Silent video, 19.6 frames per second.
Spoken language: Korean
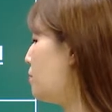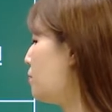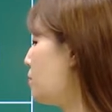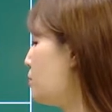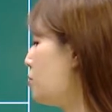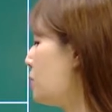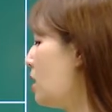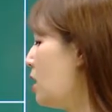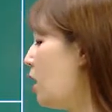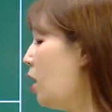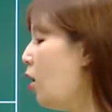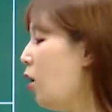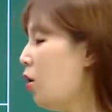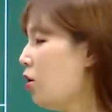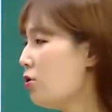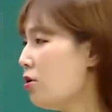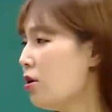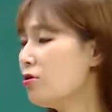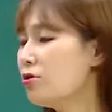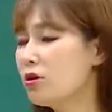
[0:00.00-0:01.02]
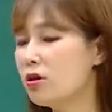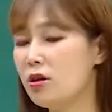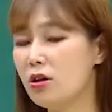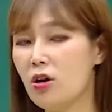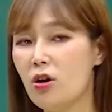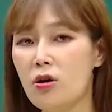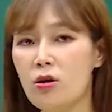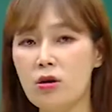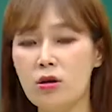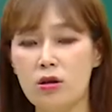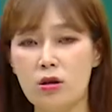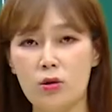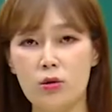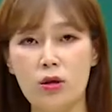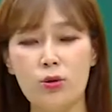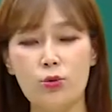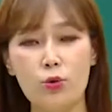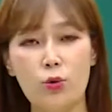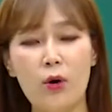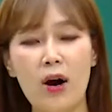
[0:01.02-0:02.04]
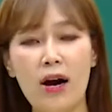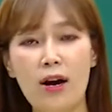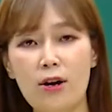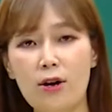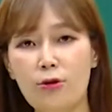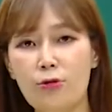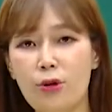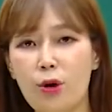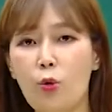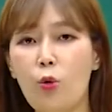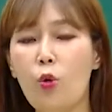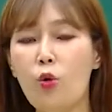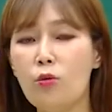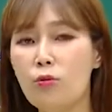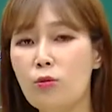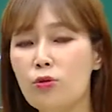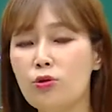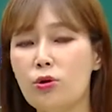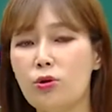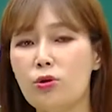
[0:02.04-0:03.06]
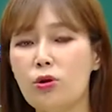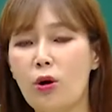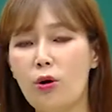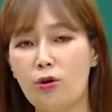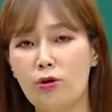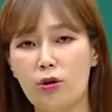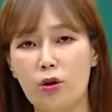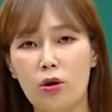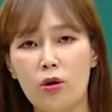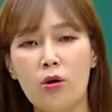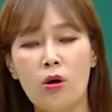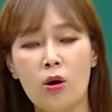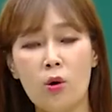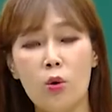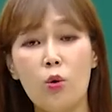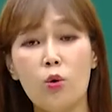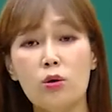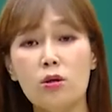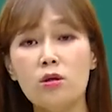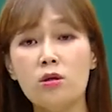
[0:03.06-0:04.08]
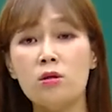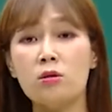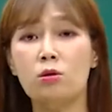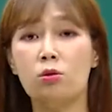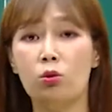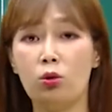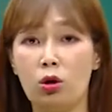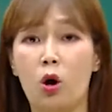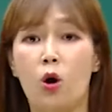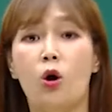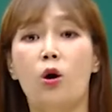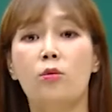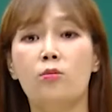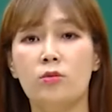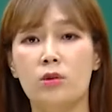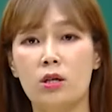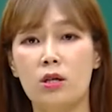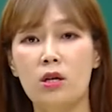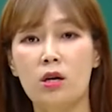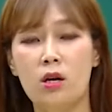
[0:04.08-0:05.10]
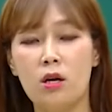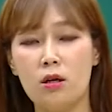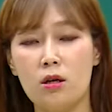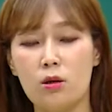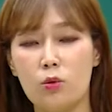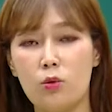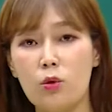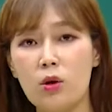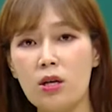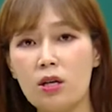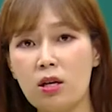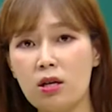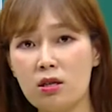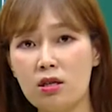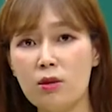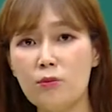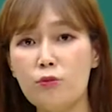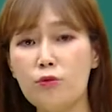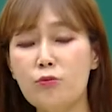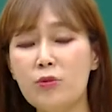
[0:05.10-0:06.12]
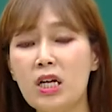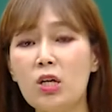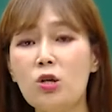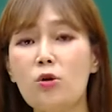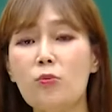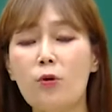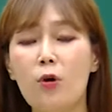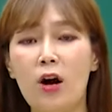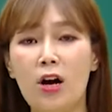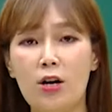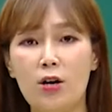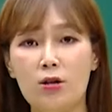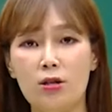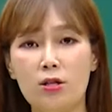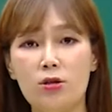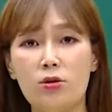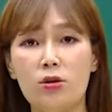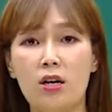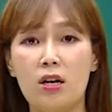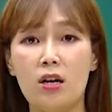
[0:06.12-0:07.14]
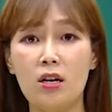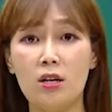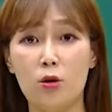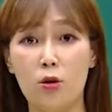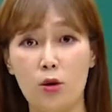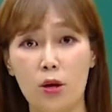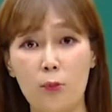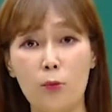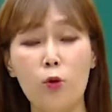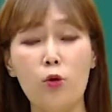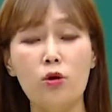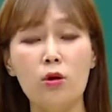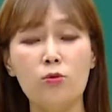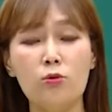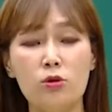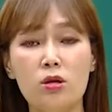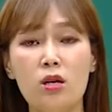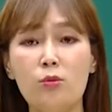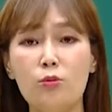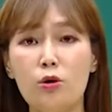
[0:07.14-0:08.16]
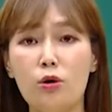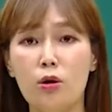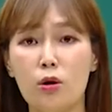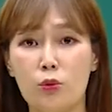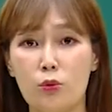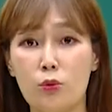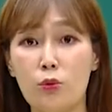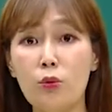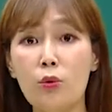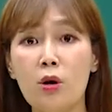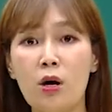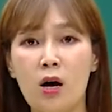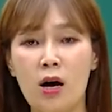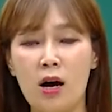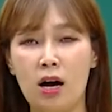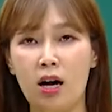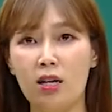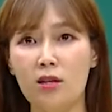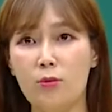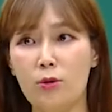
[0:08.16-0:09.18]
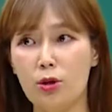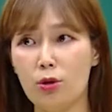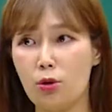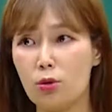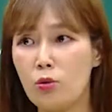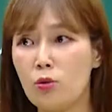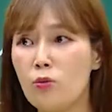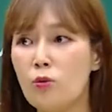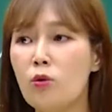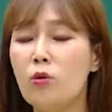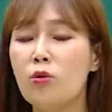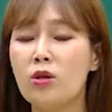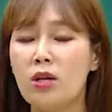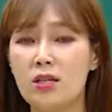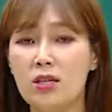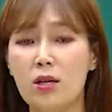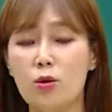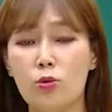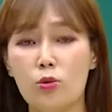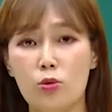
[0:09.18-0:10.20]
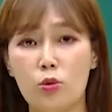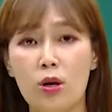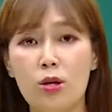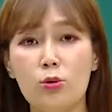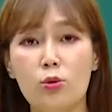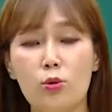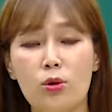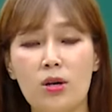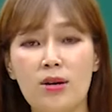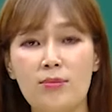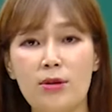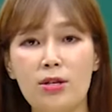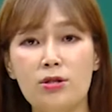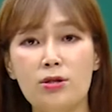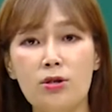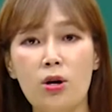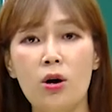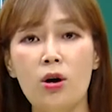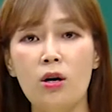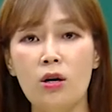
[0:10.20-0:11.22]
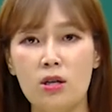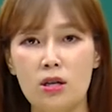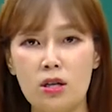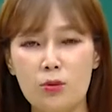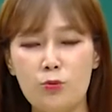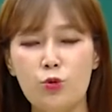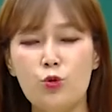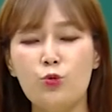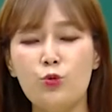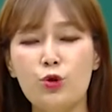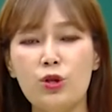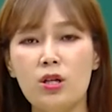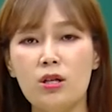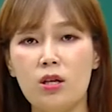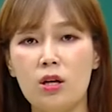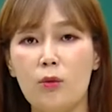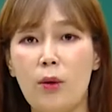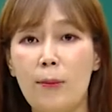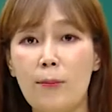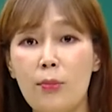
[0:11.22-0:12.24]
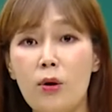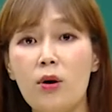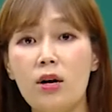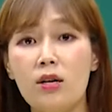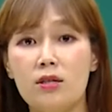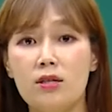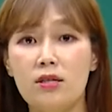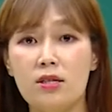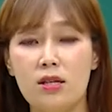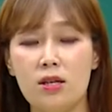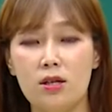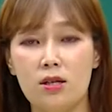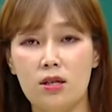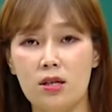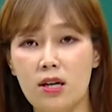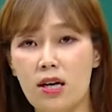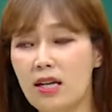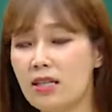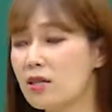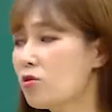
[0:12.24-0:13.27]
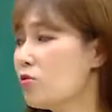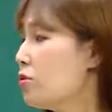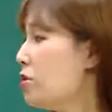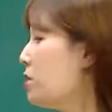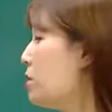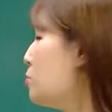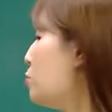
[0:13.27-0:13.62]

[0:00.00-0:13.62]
음, 언어 능력, 그리고 이쪽 관련된 공모전 경력, 혹은 경험들 그리고 해당 식품 산업 관련해서 내가 이렇게 포럼도 참여하고 아니면 이런 홍보 대사로도 활동을 하면서 이 부분에 대한 완벽한 인사이트를 가지고 있을